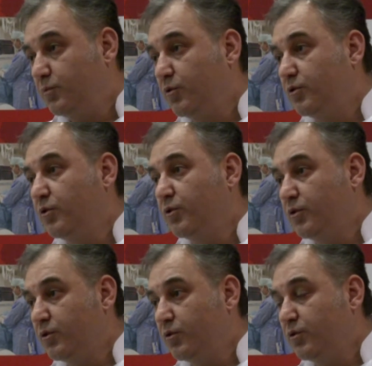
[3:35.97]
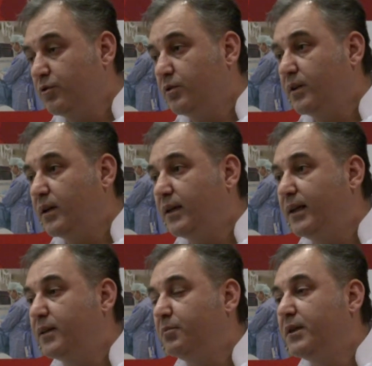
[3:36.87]
da öneriyoruz.
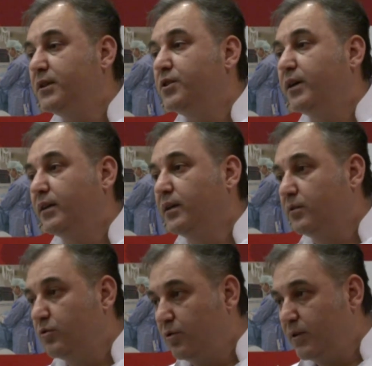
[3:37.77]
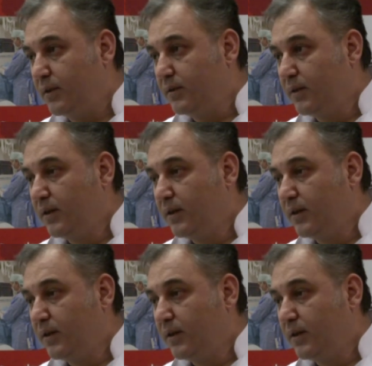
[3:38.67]
İlk birinci aydan sonra